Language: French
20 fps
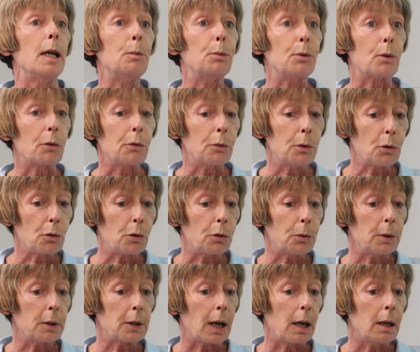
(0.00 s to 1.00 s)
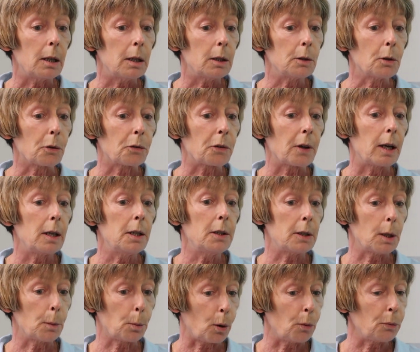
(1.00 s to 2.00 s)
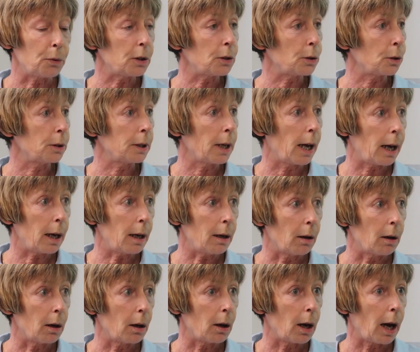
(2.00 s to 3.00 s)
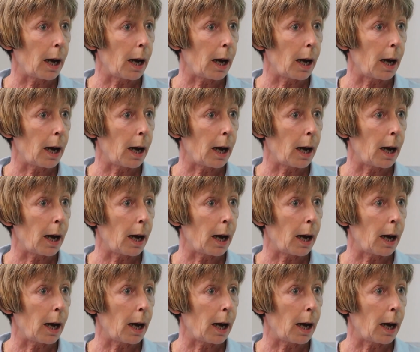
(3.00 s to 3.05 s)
Et puis ensuite, je suis allée dans un lycée professionnel